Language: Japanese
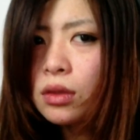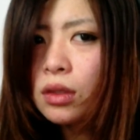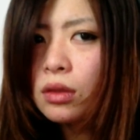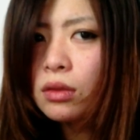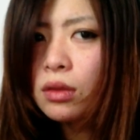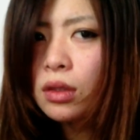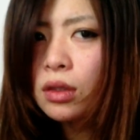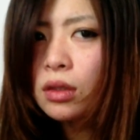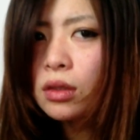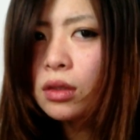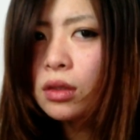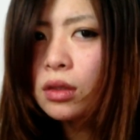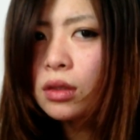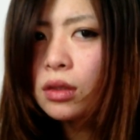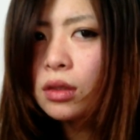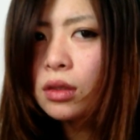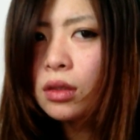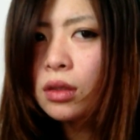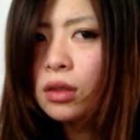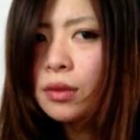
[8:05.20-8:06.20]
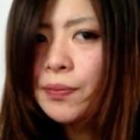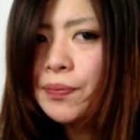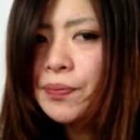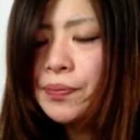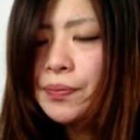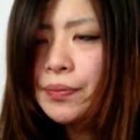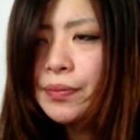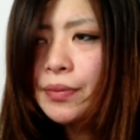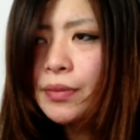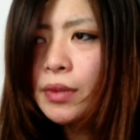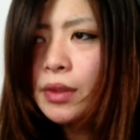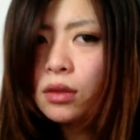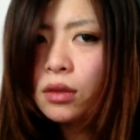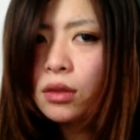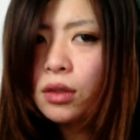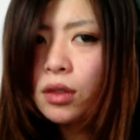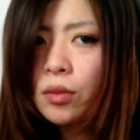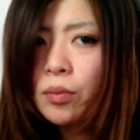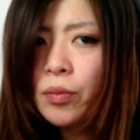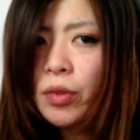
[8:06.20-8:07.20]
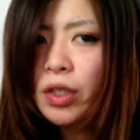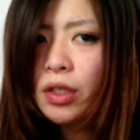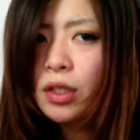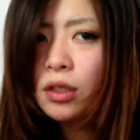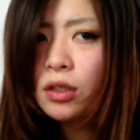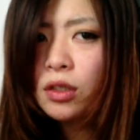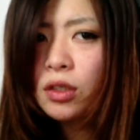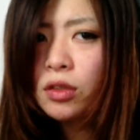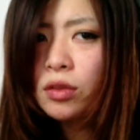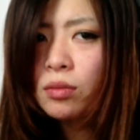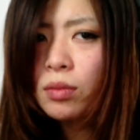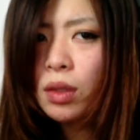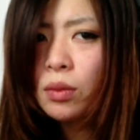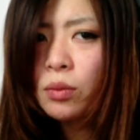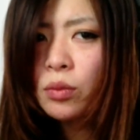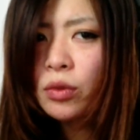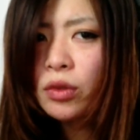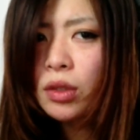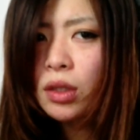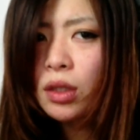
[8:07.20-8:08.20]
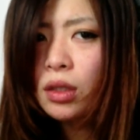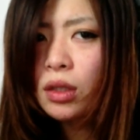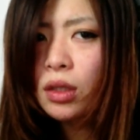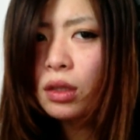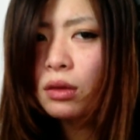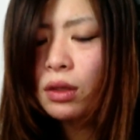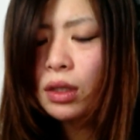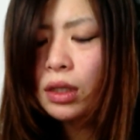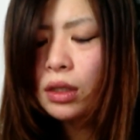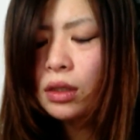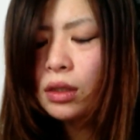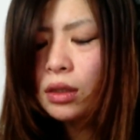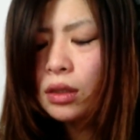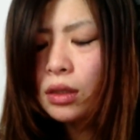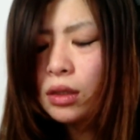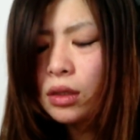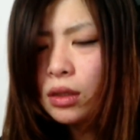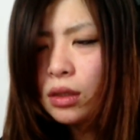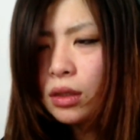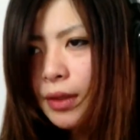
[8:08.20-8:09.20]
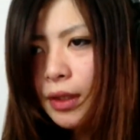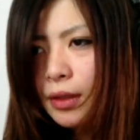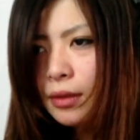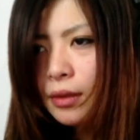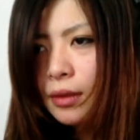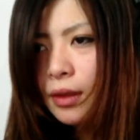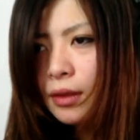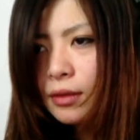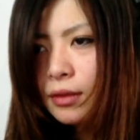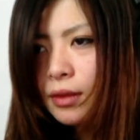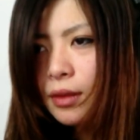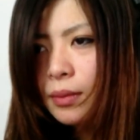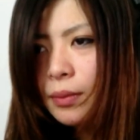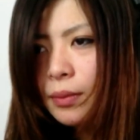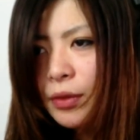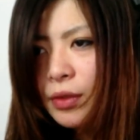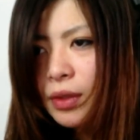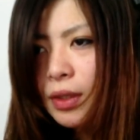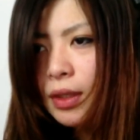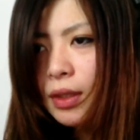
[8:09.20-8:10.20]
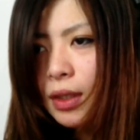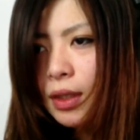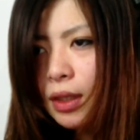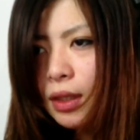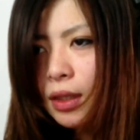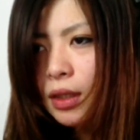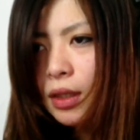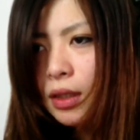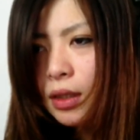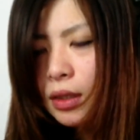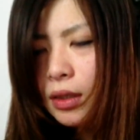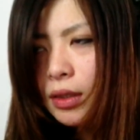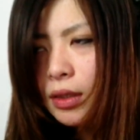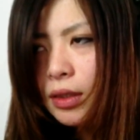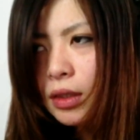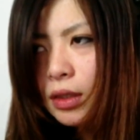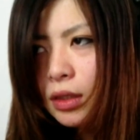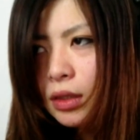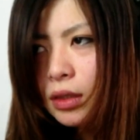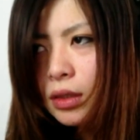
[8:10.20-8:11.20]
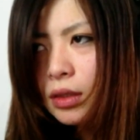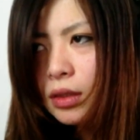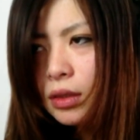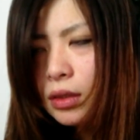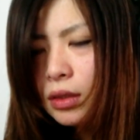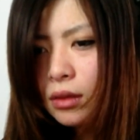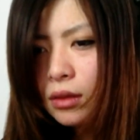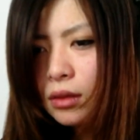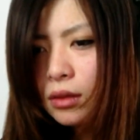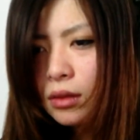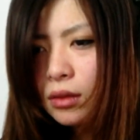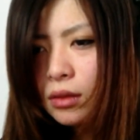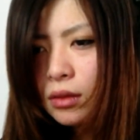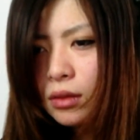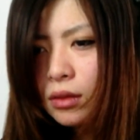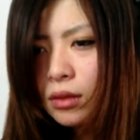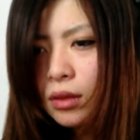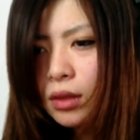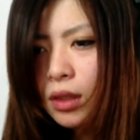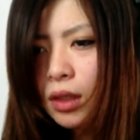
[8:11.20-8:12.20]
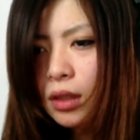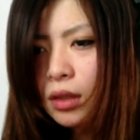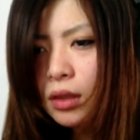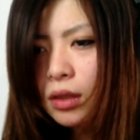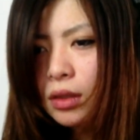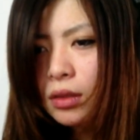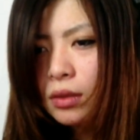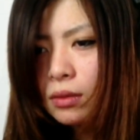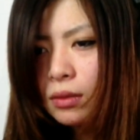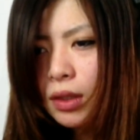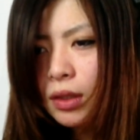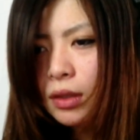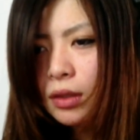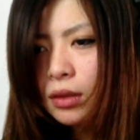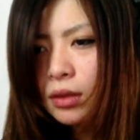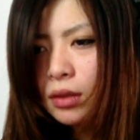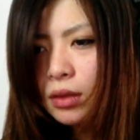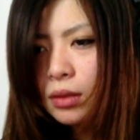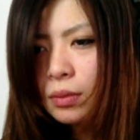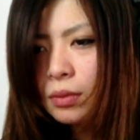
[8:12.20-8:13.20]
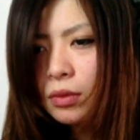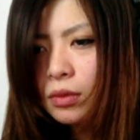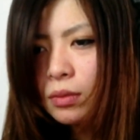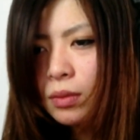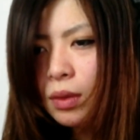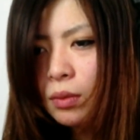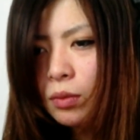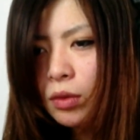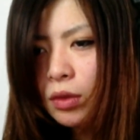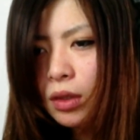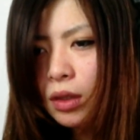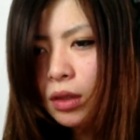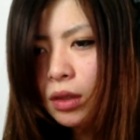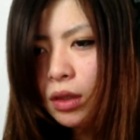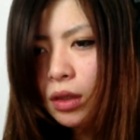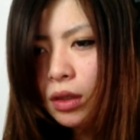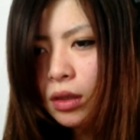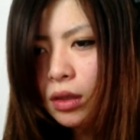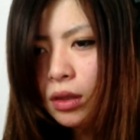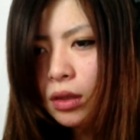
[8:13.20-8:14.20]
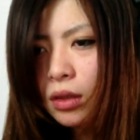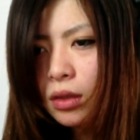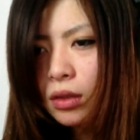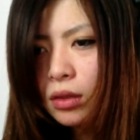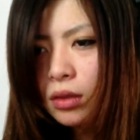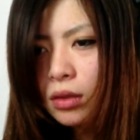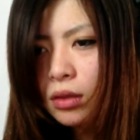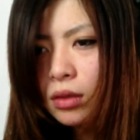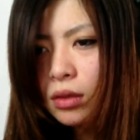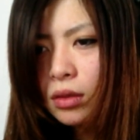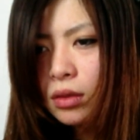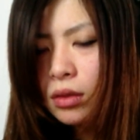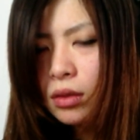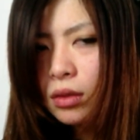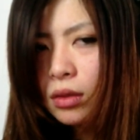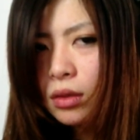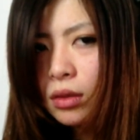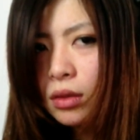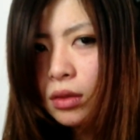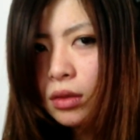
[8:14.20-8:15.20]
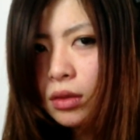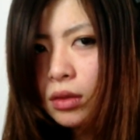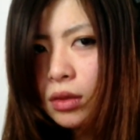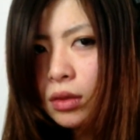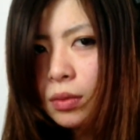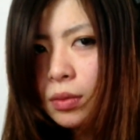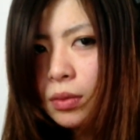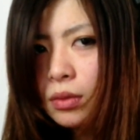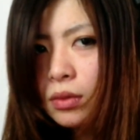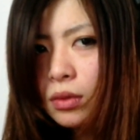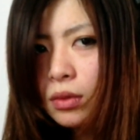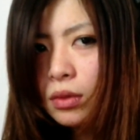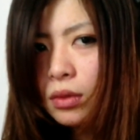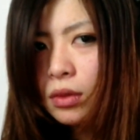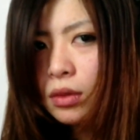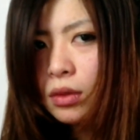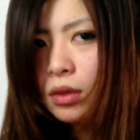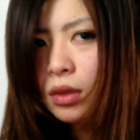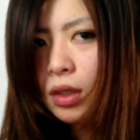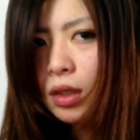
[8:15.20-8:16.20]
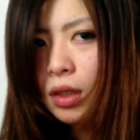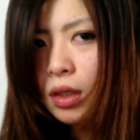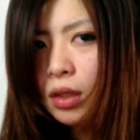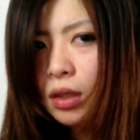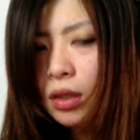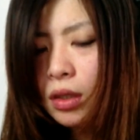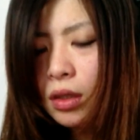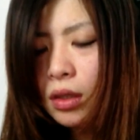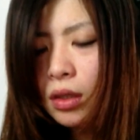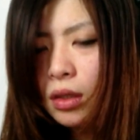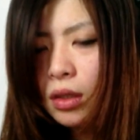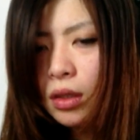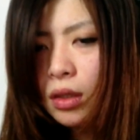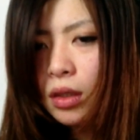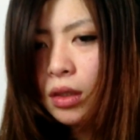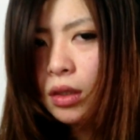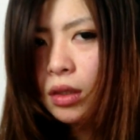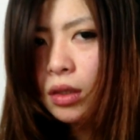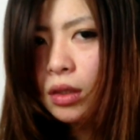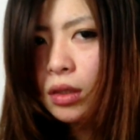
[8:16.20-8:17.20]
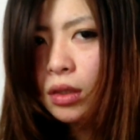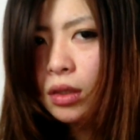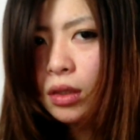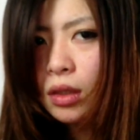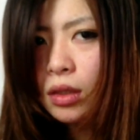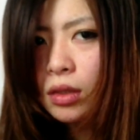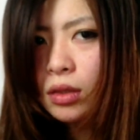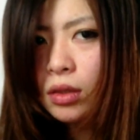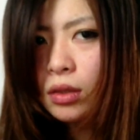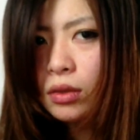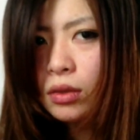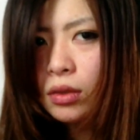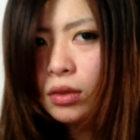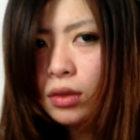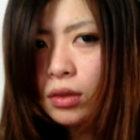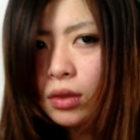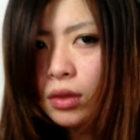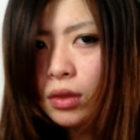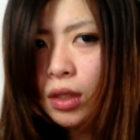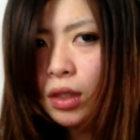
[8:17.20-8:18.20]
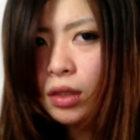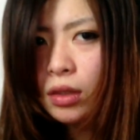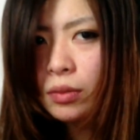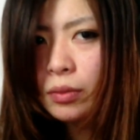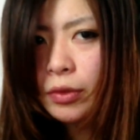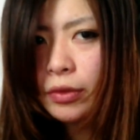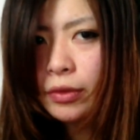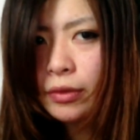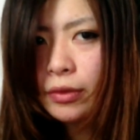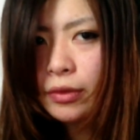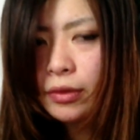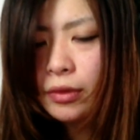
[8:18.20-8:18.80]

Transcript: そうだよなってやっぱり私も思ってたわなんとなく思ってたそれで私は自分を守ってた自分というより私の後ろにあるも